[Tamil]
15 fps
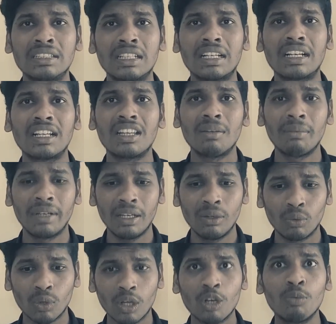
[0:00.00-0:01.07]
சர தம்பி
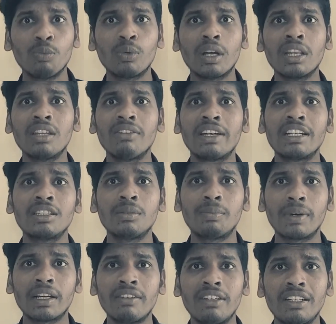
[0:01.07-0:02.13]
உலகம் பூரா இந்த வைரஸ்
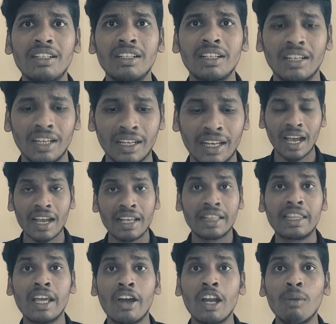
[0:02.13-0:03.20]
பரவிட்டு இருக்கு ஏன்
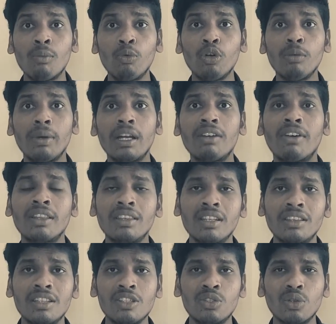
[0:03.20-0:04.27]
இந்தியாவிலே மூணு பேருக்கு
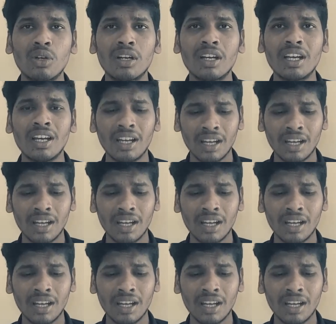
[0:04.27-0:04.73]
வந்துருச்சுன்னு சொல்ற